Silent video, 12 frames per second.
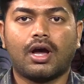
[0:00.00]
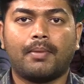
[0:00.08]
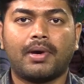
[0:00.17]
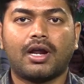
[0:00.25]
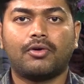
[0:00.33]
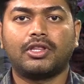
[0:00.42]

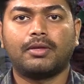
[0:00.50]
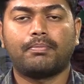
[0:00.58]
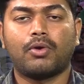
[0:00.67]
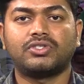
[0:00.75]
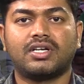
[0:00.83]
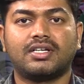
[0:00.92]
అమరావతి
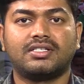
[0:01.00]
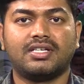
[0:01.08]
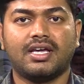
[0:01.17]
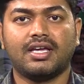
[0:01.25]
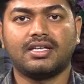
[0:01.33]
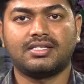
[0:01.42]
బహుజన
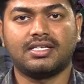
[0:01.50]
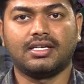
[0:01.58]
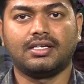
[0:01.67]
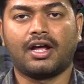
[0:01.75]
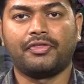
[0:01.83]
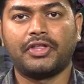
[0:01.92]
జేఏసీ
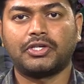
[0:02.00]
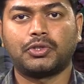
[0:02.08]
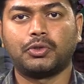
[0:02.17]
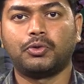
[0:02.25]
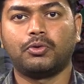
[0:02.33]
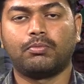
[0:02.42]

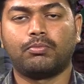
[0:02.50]
అధ్యక్షుడు